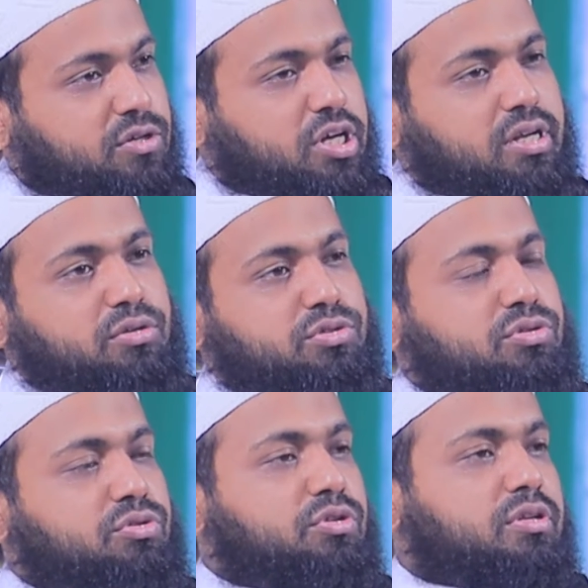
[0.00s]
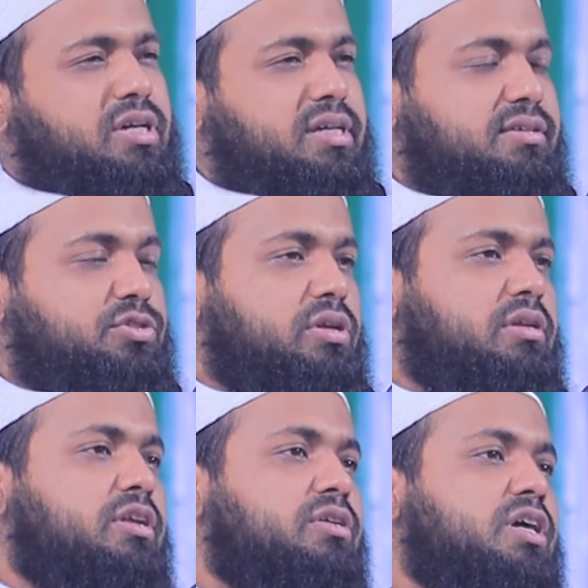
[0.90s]
কালা রসুল্লাহ
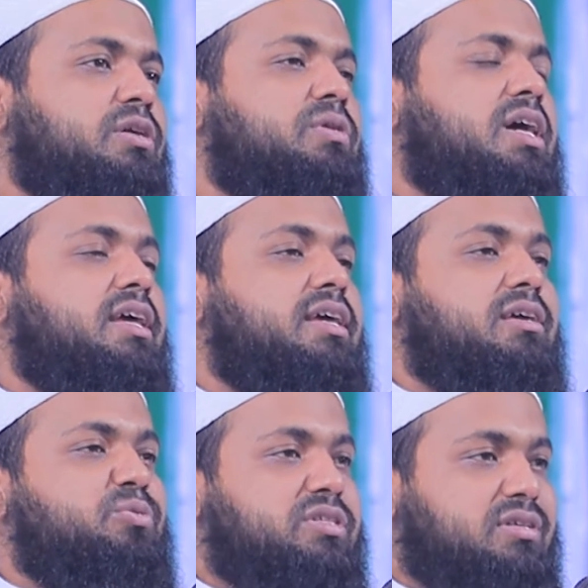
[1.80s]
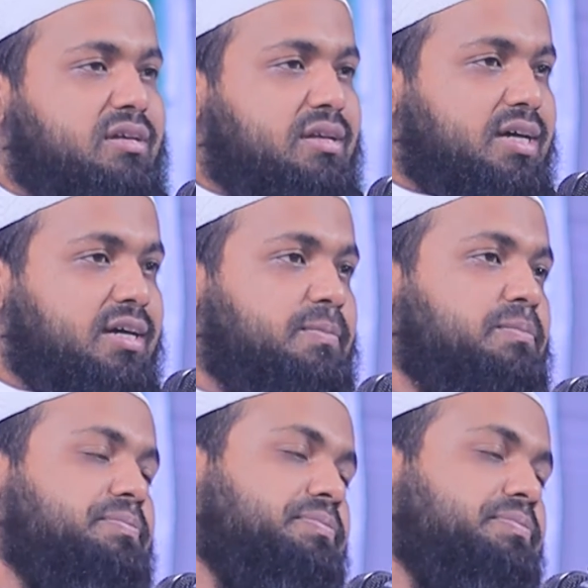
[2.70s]
সাল্লাহ আলহি ওয়াসাল্লাম